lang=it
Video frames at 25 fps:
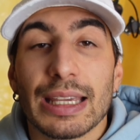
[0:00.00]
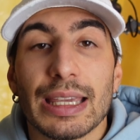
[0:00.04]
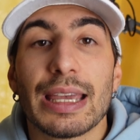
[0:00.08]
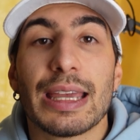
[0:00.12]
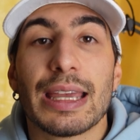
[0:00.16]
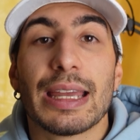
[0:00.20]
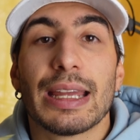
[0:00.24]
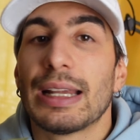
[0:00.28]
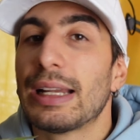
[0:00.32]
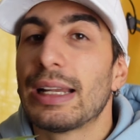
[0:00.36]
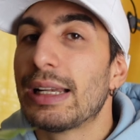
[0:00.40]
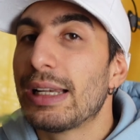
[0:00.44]

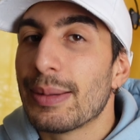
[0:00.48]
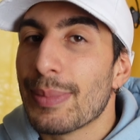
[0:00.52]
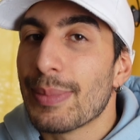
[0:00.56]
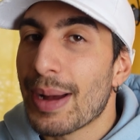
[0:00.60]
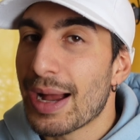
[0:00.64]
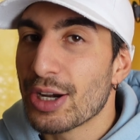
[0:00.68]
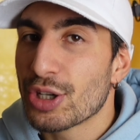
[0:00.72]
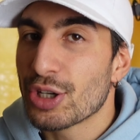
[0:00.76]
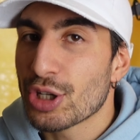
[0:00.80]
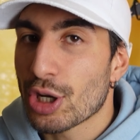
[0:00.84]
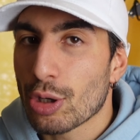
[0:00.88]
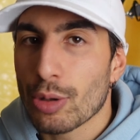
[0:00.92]
e li
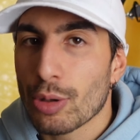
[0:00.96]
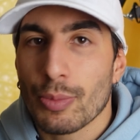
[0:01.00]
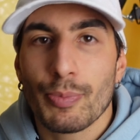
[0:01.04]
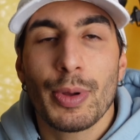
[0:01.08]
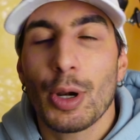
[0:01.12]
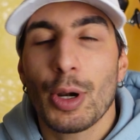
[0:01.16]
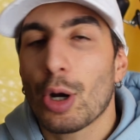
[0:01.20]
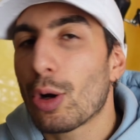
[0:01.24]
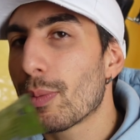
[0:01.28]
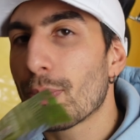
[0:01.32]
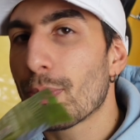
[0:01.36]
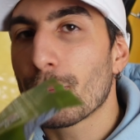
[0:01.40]
mangiano,
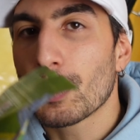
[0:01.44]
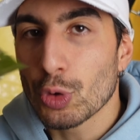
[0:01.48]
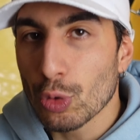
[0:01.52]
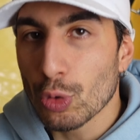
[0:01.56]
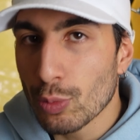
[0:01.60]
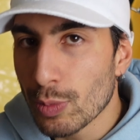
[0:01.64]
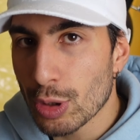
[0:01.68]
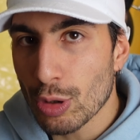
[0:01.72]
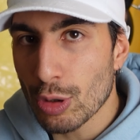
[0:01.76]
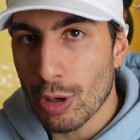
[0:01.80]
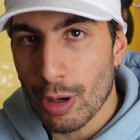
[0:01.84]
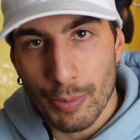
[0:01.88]
però
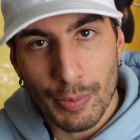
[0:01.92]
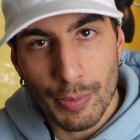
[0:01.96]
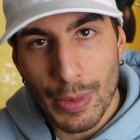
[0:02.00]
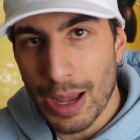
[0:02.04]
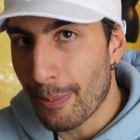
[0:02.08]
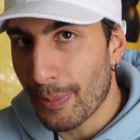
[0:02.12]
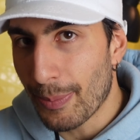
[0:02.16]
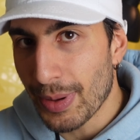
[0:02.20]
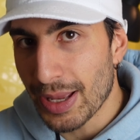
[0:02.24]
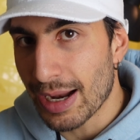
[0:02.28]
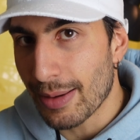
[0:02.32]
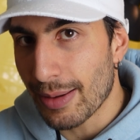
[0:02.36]
subito
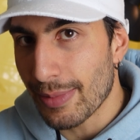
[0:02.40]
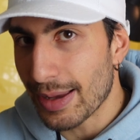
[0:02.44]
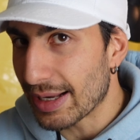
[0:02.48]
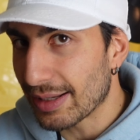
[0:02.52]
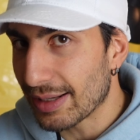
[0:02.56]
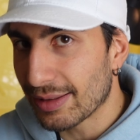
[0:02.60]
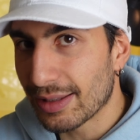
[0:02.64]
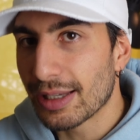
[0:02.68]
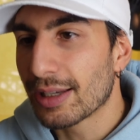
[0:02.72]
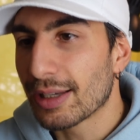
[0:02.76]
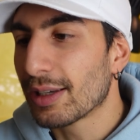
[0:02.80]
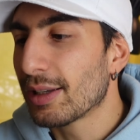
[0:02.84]
appena
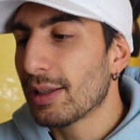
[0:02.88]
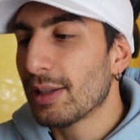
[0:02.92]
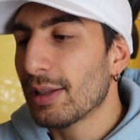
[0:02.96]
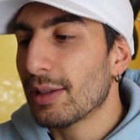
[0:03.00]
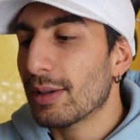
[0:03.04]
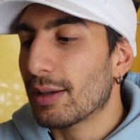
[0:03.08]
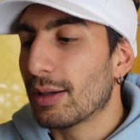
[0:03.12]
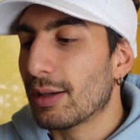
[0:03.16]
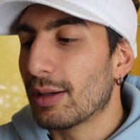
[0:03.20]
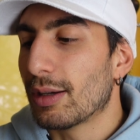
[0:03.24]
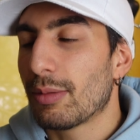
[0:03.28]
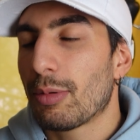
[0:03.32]
aperti, uh,
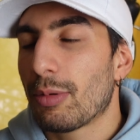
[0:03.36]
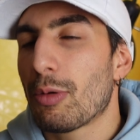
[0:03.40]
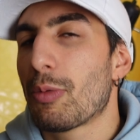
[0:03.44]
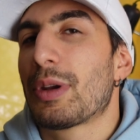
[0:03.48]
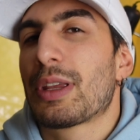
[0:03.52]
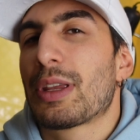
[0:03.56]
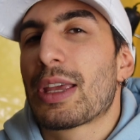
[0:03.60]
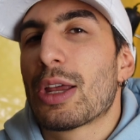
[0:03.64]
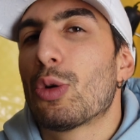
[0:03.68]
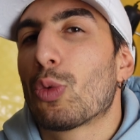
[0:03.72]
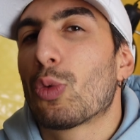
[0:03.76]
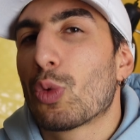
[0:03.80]
proprio
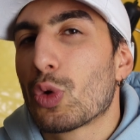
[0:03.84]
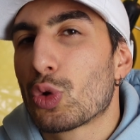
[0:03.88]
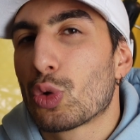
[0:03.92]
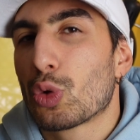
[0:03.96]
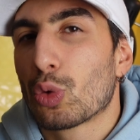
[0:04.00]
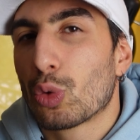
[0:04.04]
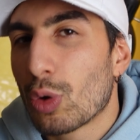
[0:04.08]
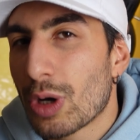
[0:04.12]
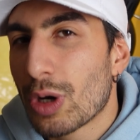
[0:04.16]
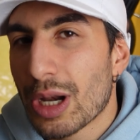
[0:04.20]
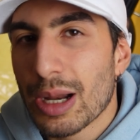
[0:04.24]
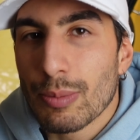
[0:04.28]
perché hanno questo
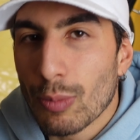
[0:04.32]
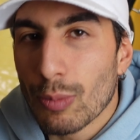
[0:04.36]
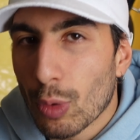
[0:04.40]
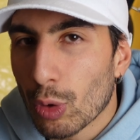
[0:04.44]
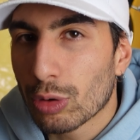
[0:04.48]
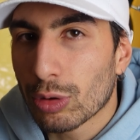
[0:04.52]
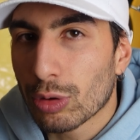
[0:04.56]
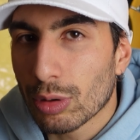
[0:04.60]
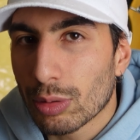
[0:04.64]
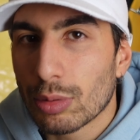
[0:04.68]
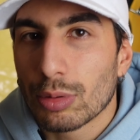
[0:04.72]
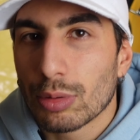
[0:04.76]
odore
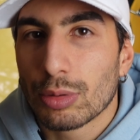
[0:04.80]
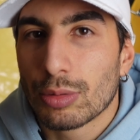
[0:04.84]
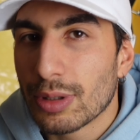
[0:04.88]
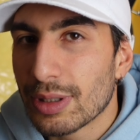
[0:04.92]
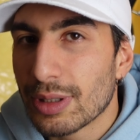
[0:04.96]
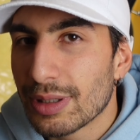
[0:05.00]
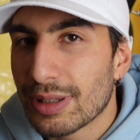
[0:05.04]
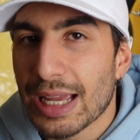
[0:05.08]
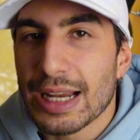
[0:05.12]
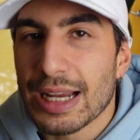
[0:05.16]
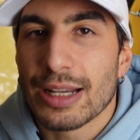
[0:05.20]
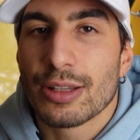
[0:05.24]
molto molto
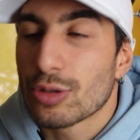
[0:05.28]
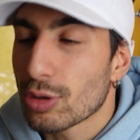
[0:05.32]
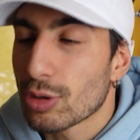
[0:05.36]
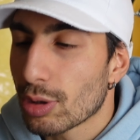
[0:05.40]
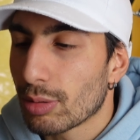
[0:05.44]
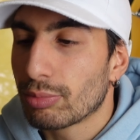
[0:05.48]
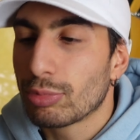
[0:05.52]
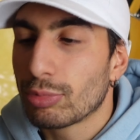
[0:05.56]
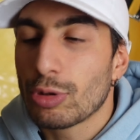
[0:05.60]
intenso.